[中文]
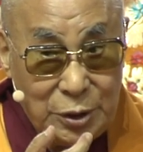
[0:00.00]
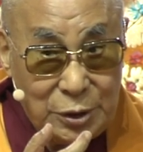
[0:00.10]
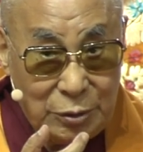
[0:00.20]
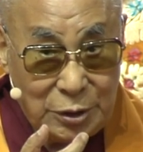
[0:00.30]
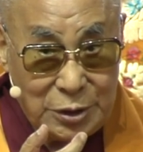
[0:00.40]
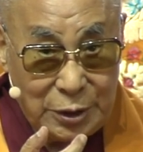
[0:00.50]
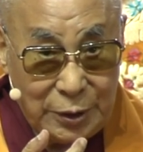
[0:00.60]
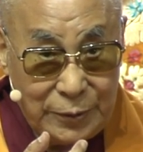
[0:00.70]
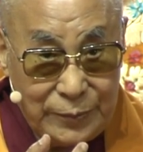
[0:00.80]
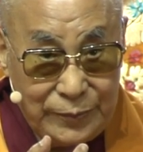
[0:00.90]
无有自
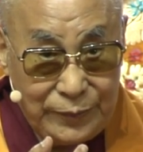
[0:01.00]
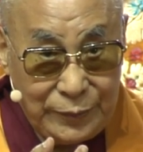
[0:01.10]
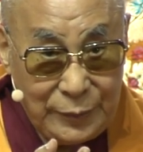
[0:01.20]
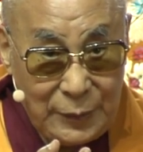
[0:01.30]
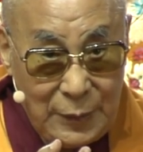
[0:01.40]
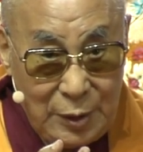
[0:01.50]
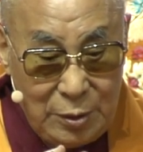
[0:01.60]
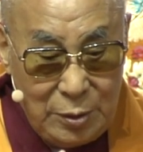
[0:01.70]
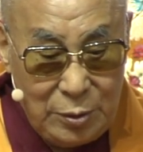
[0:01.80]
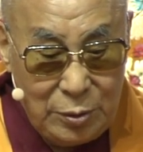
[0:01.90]
性的；但是以世
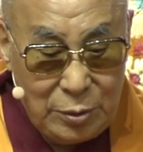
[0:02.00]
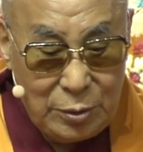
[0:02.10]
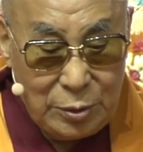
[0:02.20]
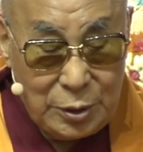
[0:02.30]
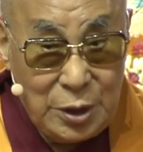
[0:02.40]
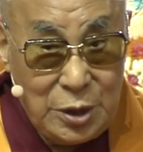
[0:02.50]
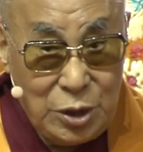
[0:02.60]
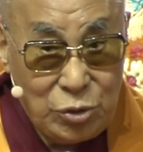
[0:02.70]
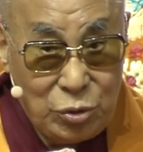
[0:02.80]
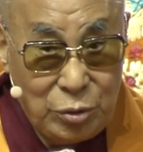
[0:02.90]
俗的角度来讲的
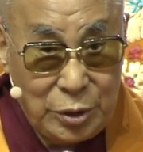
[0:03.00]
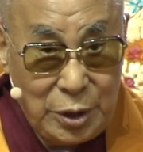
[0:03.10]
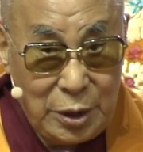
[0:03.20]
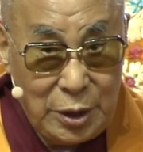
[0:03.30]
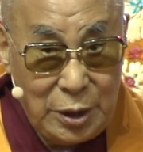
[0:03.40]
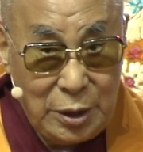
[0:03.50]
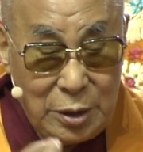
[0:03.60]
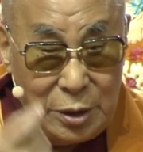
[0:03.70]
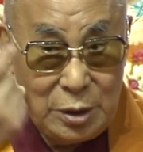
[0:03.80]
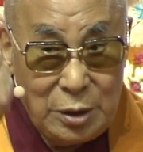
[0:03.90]
话呢，心是为
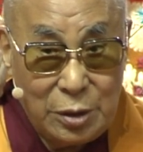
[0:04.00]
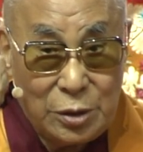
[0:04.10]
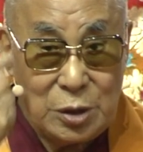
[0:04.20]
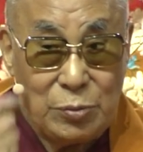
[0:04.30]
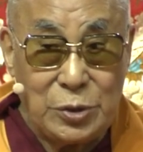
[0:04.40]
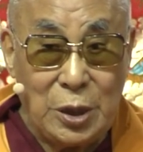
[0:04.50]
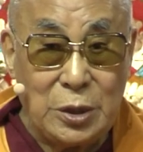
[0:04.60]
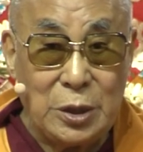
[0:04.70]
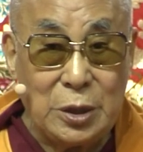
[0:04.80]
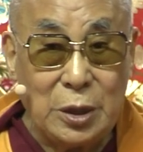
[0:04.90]
民为官的一个
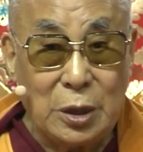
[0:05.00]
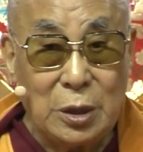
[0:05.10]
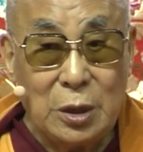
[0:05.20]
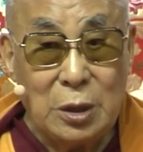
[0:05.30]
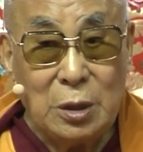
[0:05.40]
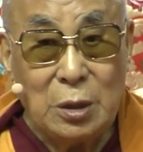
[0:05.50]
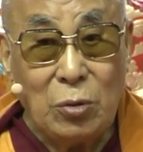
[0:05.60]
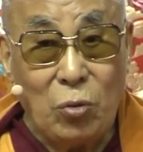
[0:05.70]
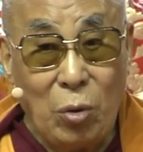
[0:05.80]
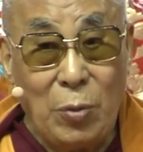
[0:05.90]
体性，所以
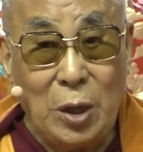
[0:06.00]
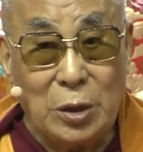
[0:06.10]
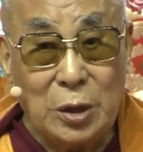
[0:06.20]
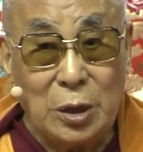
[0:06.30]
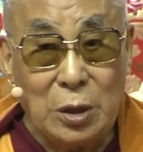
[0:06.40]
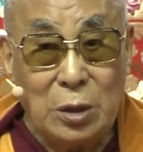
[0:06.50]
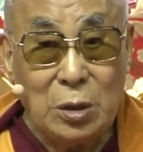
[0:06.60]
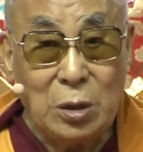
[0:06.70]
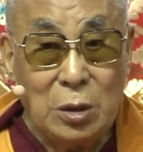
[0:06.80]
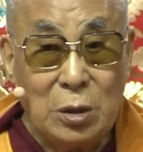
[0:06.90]
搭配这两者
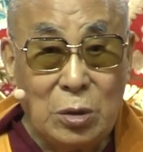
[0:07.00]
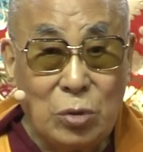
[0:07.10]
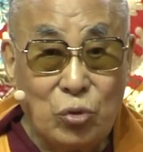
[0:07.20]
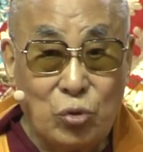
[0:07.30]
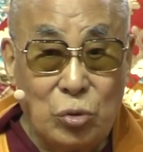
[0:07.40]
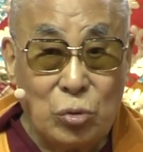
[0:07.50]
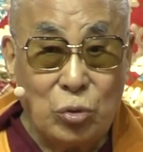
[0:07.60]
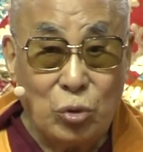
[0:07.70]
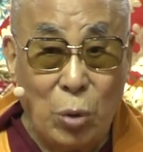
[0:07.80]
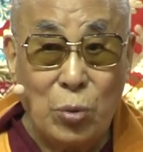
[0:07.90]
而来去
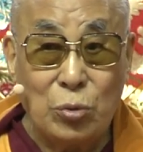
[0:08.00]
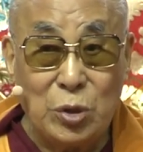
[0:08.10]
解